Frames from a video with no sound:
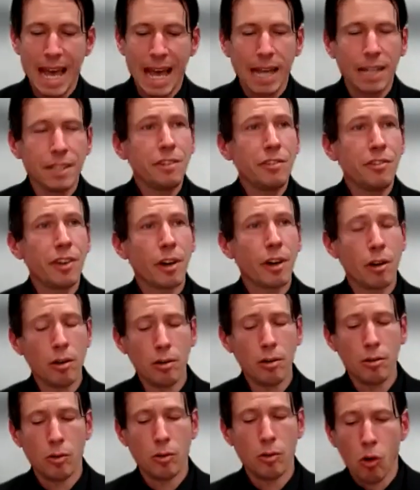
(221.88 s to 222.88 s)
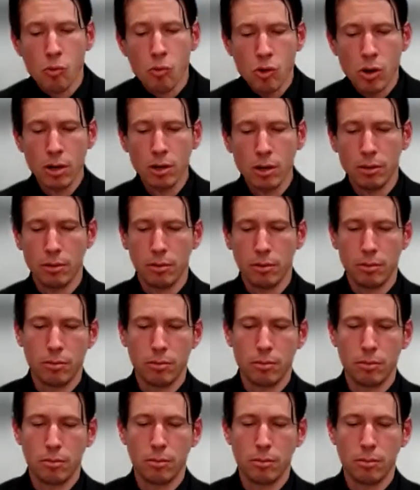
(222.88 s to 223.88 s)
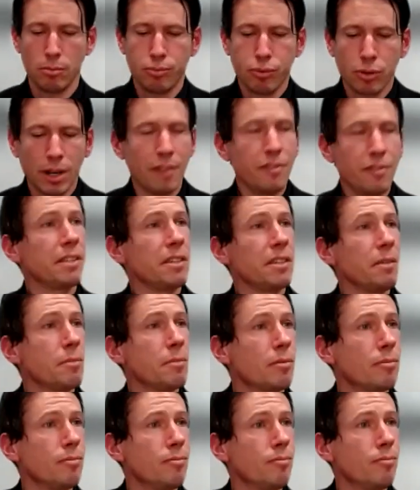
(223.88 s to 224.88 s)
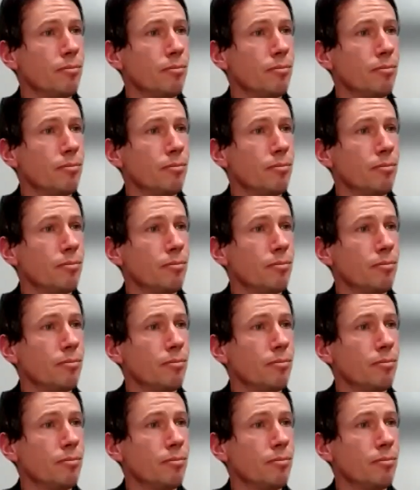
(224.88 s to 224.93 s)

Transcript: Indifférent, au moins, pour la victime,